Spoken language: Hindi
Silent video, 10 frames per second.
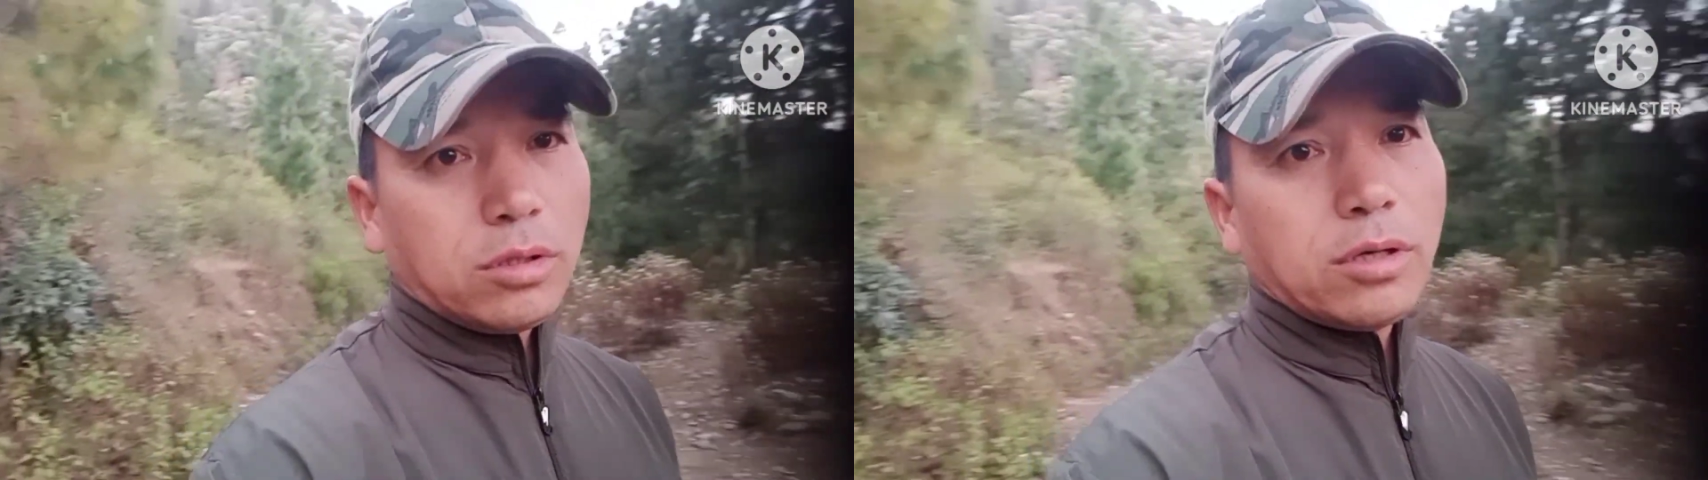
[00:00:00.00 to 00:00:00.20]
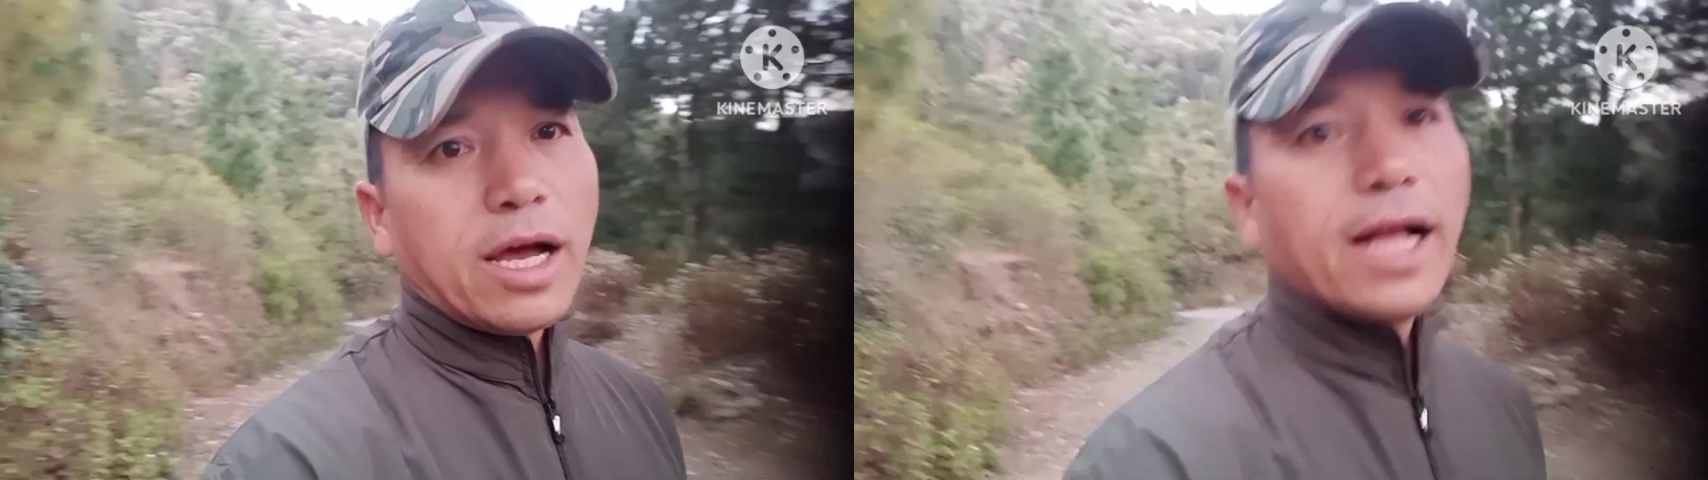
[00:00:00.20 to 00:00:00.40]

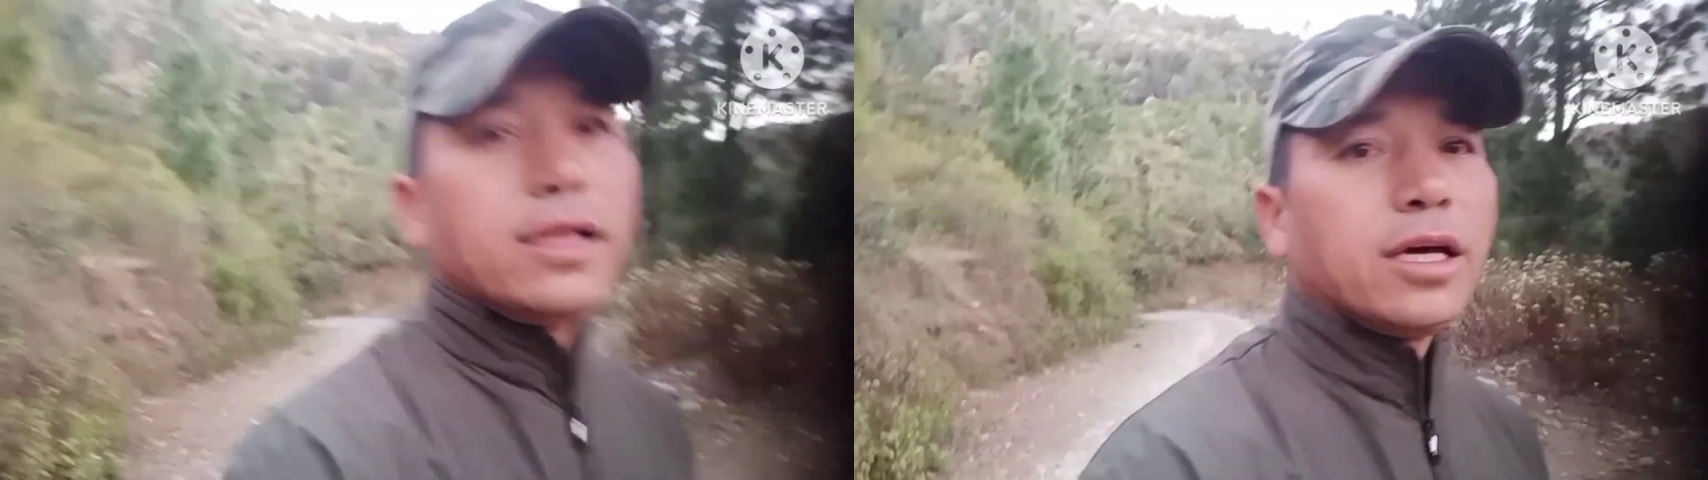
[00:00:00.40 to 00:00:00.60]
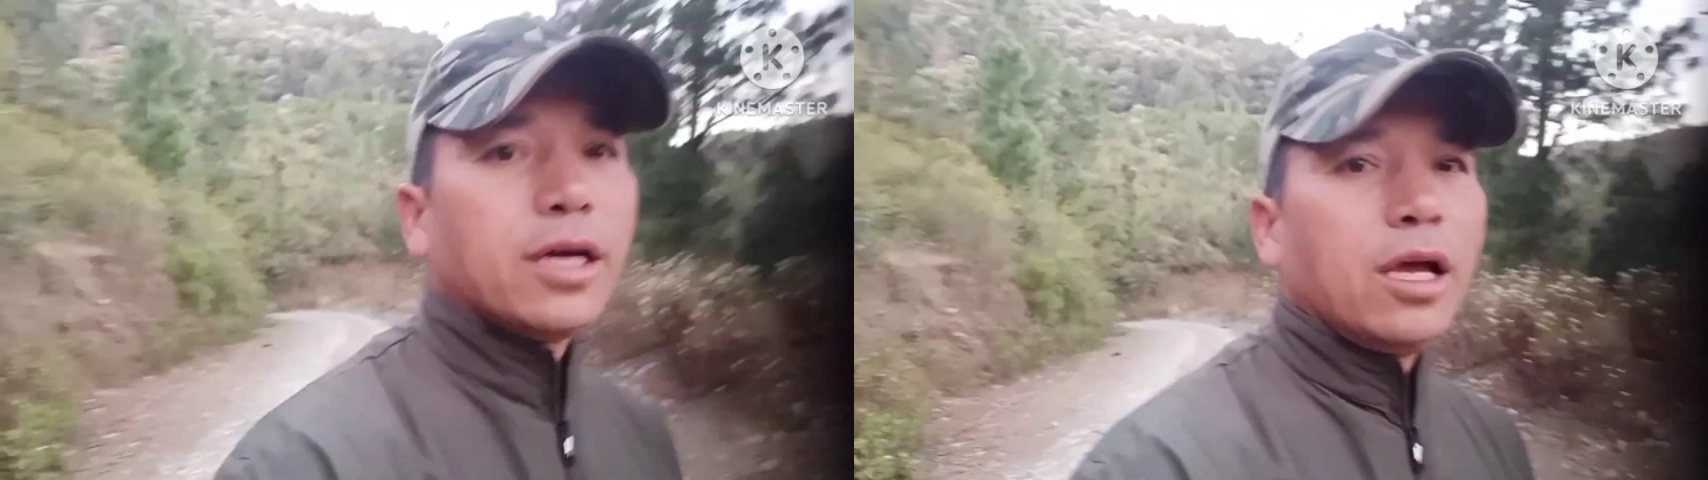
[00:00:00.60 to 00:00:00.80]
हेल्थ
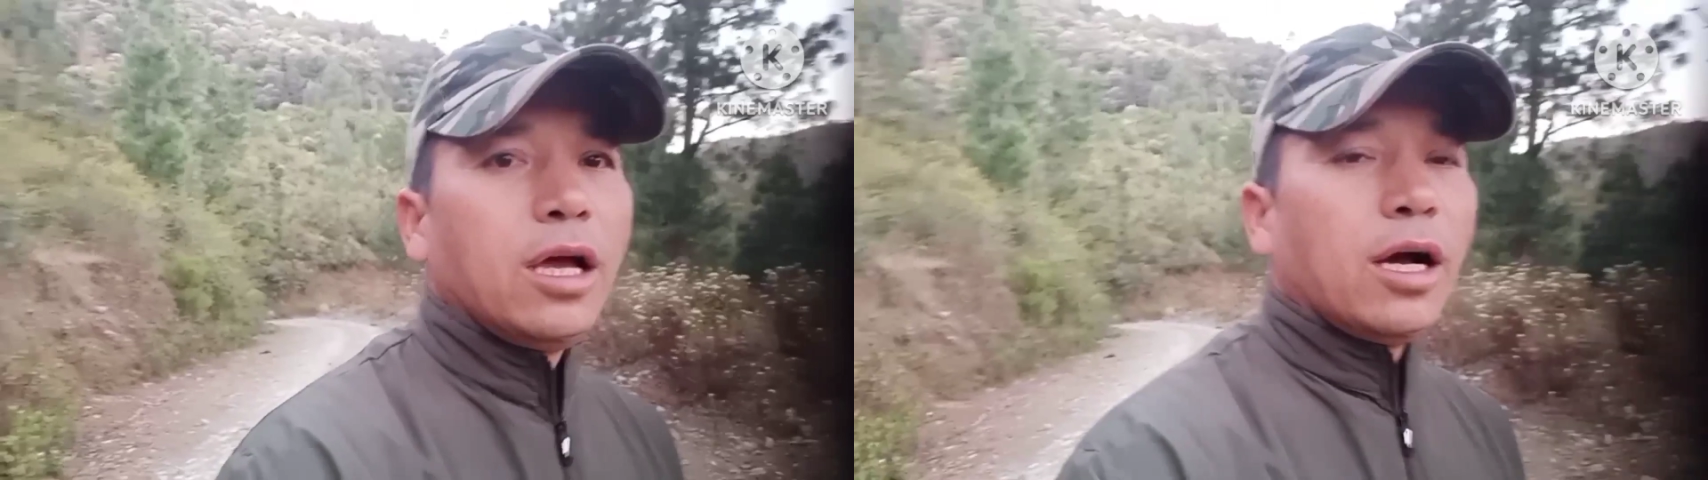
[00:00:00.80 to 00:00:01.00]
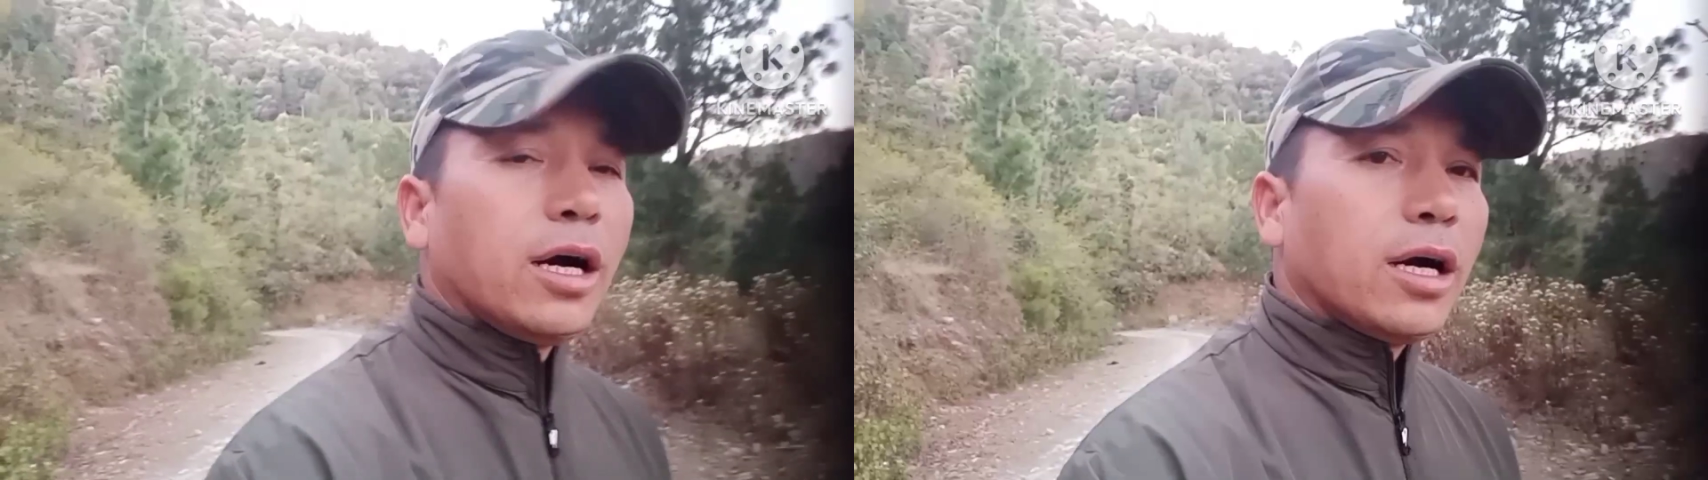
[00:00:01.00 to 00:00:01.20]
है
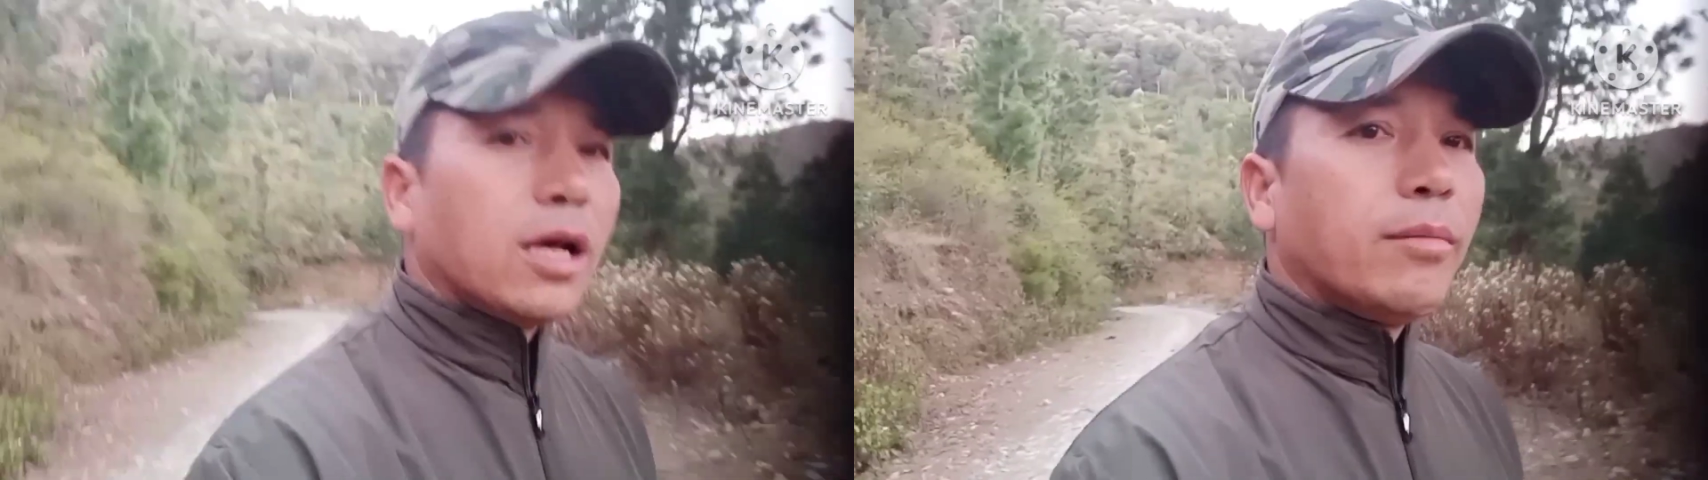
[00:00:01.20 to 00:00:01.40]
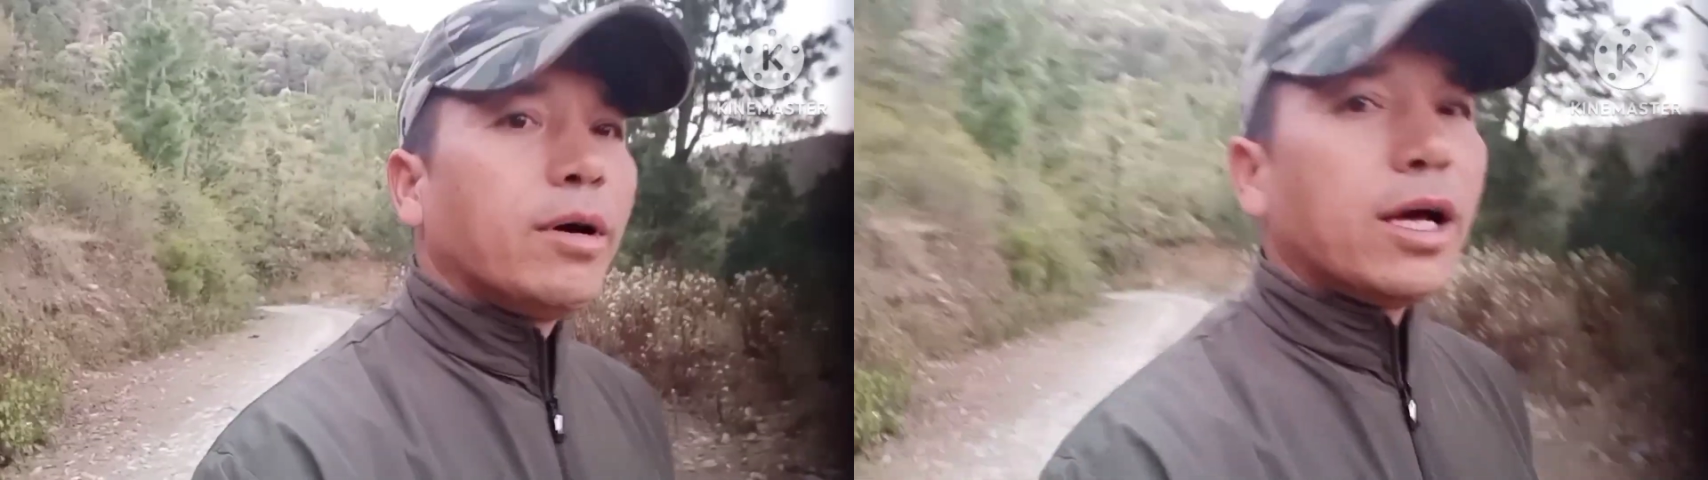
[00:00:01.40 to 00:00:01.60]
अगर
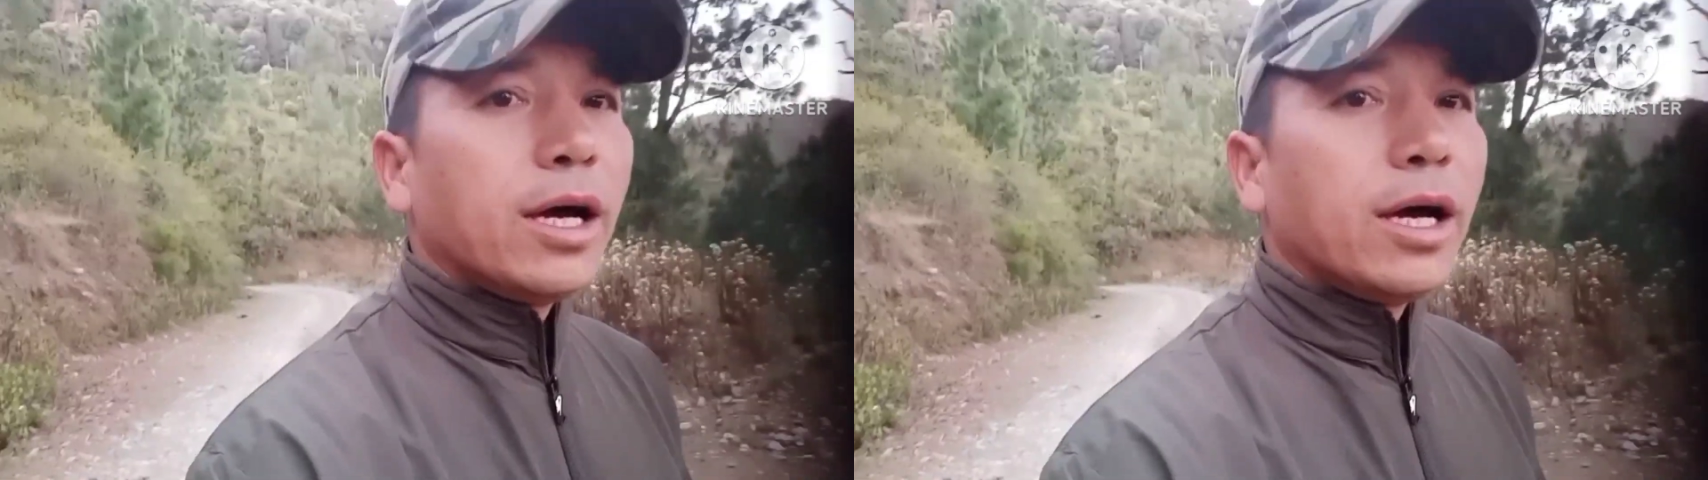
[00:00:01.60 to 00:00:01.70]
हमारा